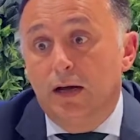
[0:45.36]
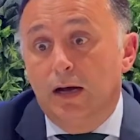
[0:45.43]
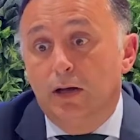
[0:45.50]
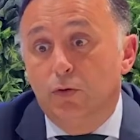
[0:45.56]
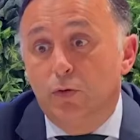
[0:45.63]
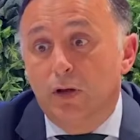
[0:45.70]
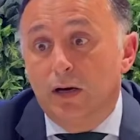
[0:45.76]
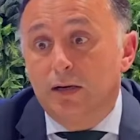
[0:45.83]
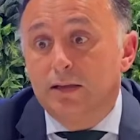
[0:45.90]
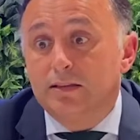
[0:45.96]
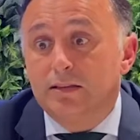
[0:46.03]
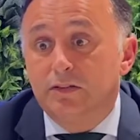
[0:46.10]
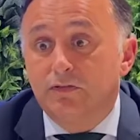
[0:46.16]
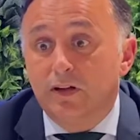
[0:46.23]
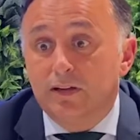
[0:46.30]

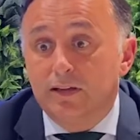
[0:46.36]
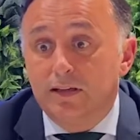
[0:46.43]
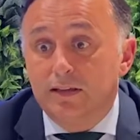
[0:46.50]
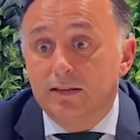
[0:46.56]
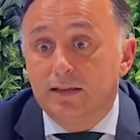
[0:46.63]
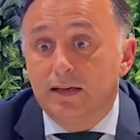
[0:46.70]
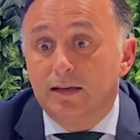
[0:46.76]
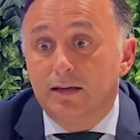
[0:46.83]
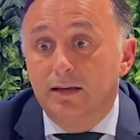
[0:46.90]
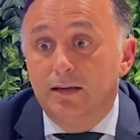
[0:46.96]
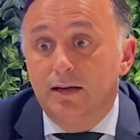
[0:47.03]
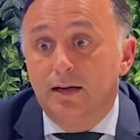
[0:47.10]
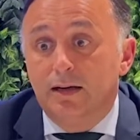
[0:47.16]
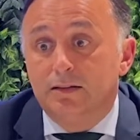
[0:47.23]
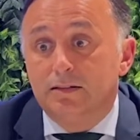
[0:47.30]
ayudarles y facilitar
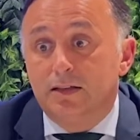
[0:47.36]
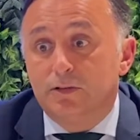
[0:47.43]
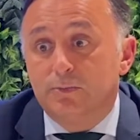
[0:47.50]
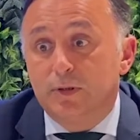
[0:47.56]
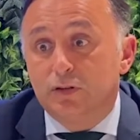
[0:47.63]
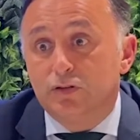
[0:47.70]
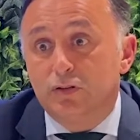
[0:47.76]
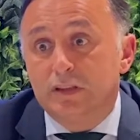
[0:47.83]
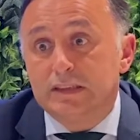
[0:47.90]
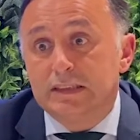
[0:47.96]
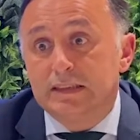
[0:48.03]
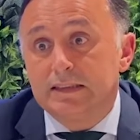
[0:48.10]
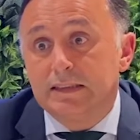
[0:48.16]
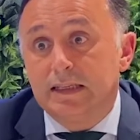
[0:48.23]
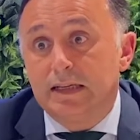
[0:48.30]
a esas personas
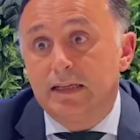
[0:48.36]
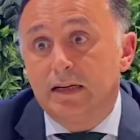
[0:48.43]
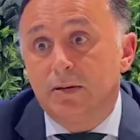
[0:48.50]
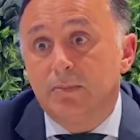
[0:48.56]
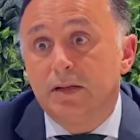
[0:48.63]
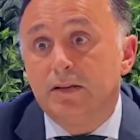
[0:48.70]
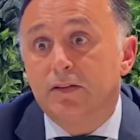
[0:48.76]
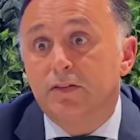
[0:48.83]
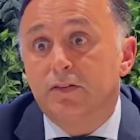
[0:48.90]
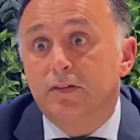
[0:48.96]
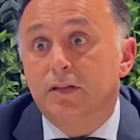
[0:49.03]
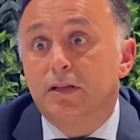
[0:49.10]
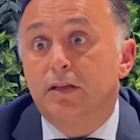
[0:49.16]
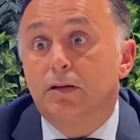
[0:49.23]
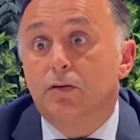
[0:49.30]
que sean capaces
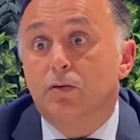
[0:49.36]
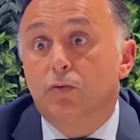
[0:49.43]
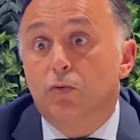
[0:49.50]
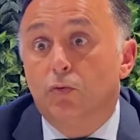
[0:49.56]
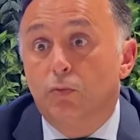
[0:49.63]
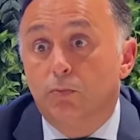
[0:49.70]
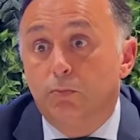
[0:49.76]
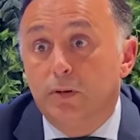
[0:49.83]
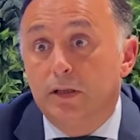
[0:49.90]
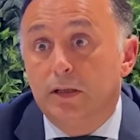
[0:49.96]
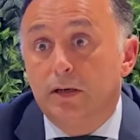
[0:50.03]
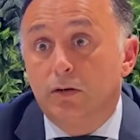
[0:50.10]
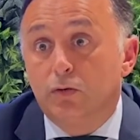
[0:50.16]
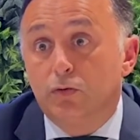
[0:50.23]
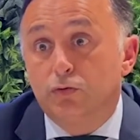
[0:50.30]
de
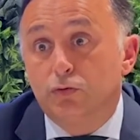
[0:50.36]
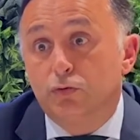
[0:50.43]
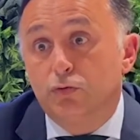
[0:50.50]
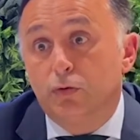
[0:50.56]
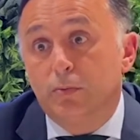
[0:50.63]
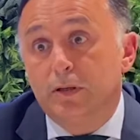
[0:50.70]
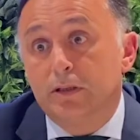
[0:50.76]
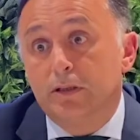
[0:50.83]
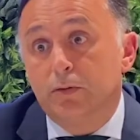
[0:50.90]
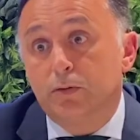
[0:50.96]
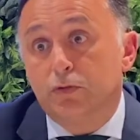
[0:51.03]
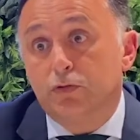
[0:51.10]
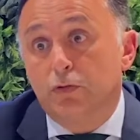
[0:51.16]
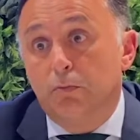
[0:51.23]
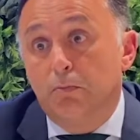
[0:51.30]
cumplir con sus
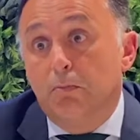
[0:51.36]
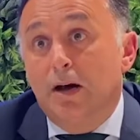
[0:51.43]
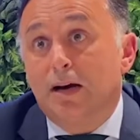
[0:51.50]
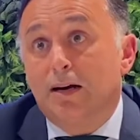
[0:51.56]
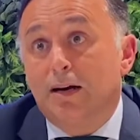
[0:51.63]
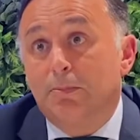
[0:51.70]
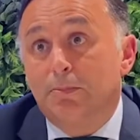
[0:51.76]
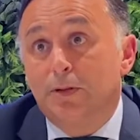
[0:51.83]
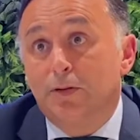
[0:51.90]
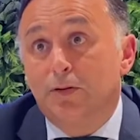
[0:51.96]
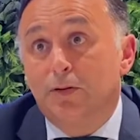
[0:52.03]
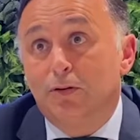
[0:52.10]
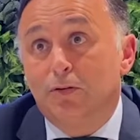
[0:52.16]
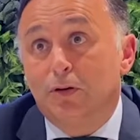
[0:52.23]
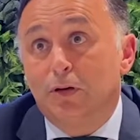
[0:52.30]
objetivos más
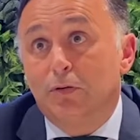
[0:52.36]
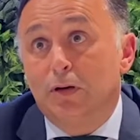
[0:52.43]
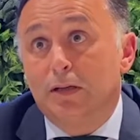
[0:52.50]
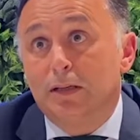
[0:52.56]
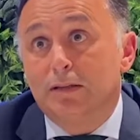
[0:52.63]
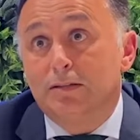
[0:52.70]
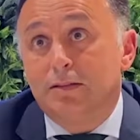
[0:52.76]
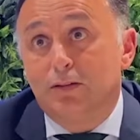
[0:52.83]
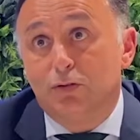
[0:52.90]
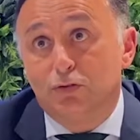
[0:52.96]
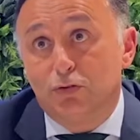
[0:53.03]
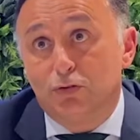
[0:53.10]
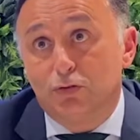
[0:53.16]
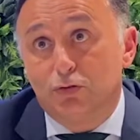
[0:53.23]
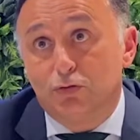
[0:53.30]
rápido de lo que lo harían si
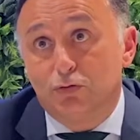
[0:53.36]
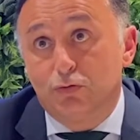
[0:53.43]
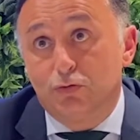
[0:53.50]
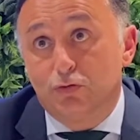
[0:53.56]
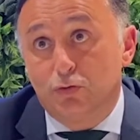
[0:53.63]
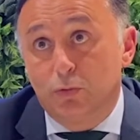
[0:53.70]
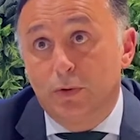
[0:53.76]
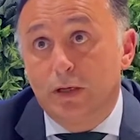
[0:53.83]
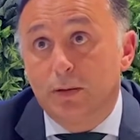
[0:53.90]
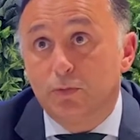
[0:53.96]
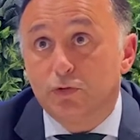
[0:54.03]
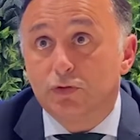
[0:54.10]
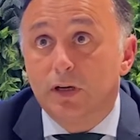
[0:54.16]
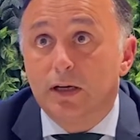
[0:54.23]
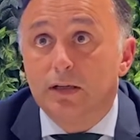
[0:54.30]
nosotros no
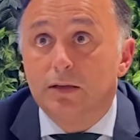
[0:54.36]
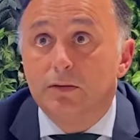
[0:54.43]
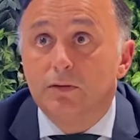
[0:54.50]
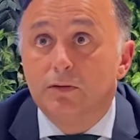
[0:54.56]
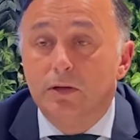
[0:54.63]
estuviéramos ahí.